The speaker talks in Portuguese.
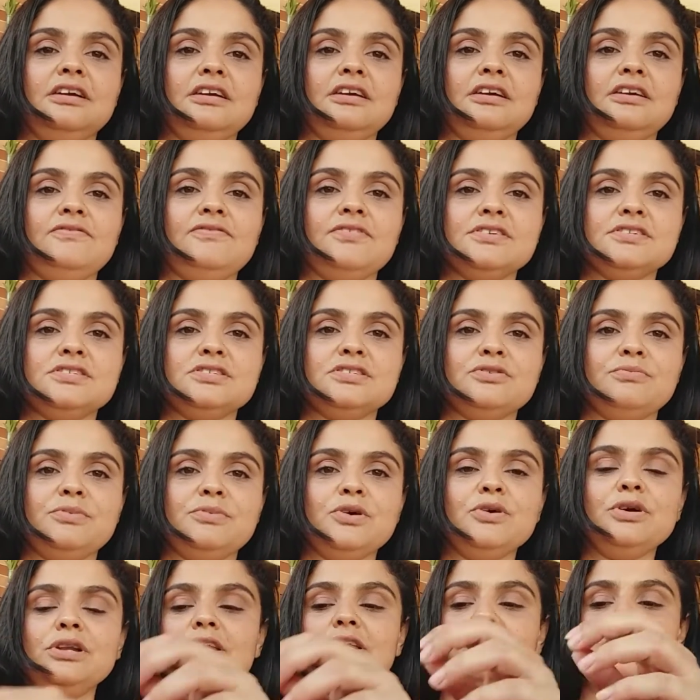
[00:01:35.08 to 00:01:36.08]
E fazer o
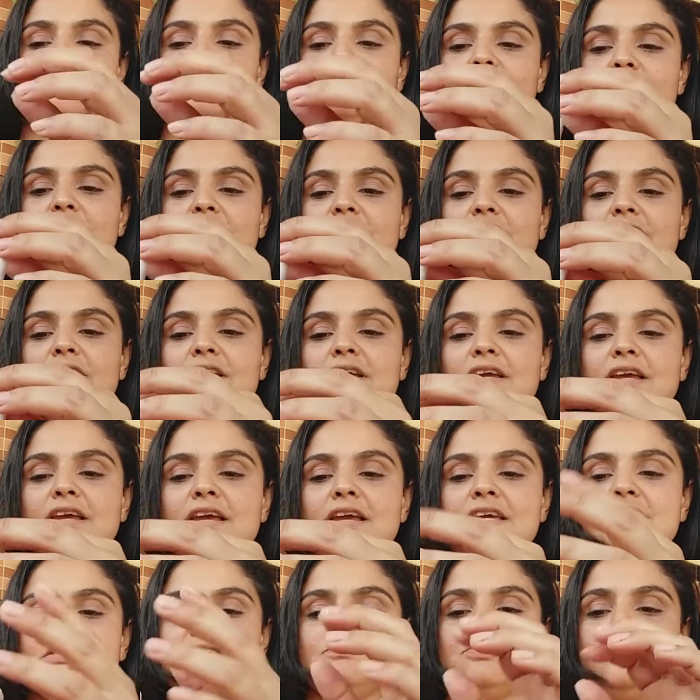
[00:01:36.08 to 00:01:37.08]
miolinho.
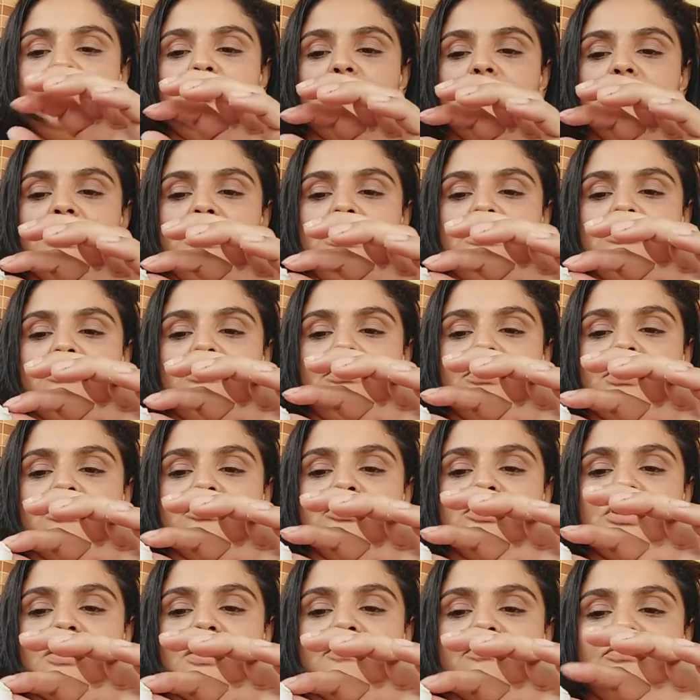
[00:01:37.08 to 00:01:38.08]
Esse miolinho eu
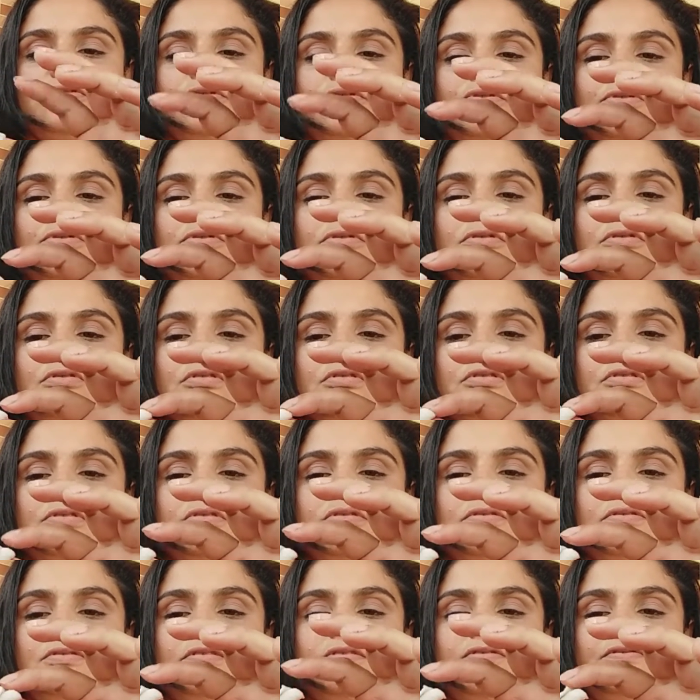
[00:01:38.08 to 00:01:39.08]
já vou
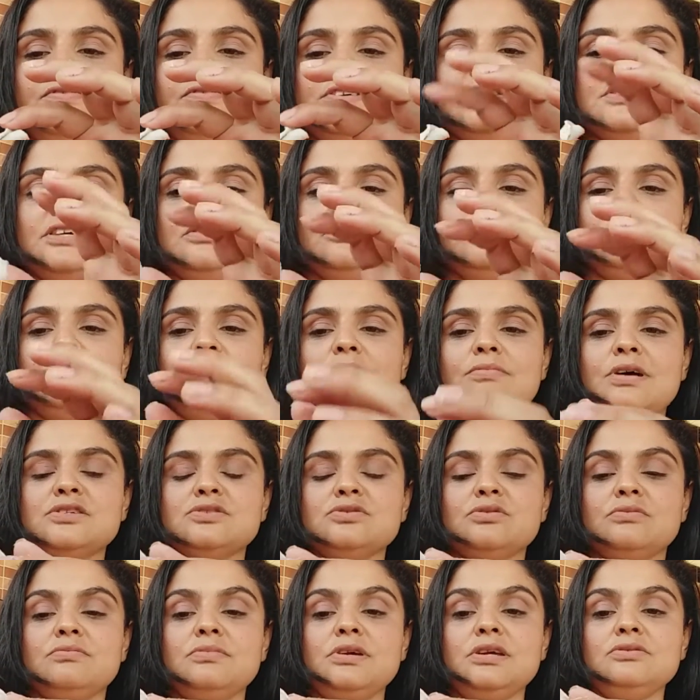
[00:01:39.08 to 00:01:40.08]
fazendo mais
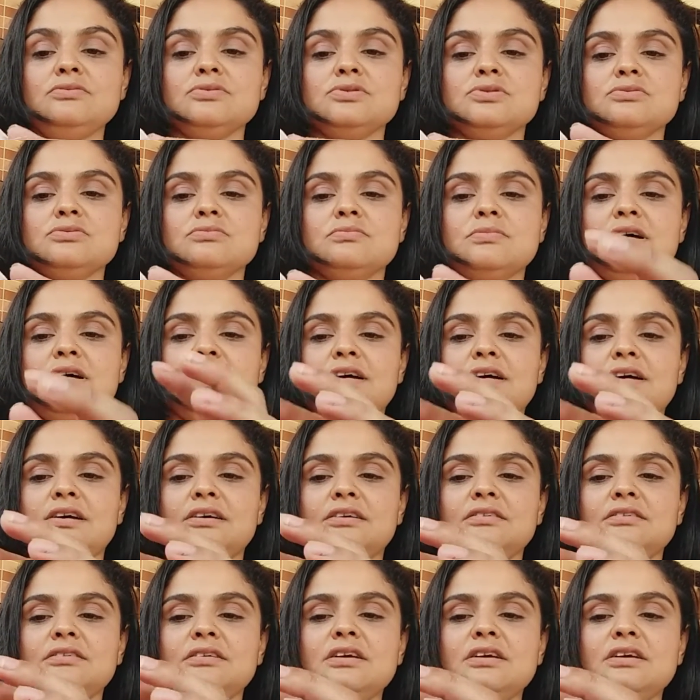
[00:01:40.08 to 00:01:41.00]
ou menos uma...